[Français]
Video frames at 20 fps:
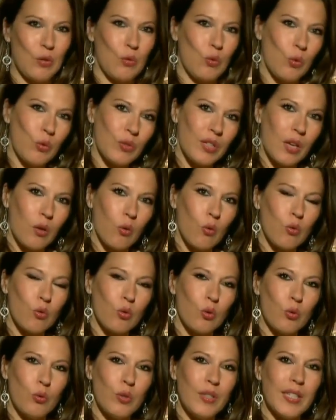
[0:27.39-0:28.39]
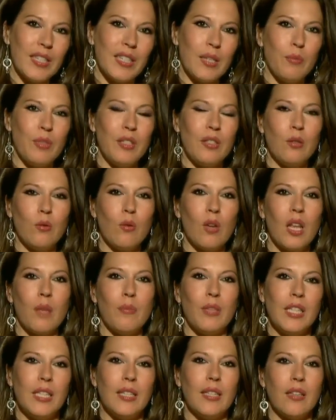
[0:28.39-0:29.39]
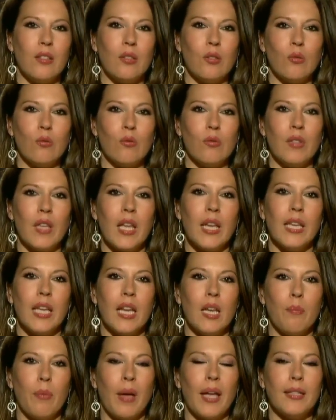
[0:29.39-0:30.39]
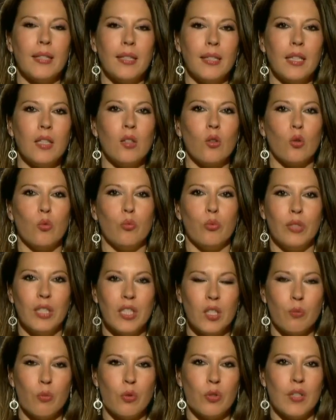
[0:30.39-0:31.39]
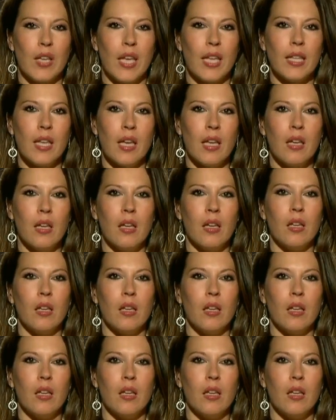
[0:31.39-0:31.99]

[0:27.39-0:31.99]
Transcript: Nous consacrons aujourd'hui cette émission à la méditation telle qu'elle est pratiquée dans le bouddhisme zen,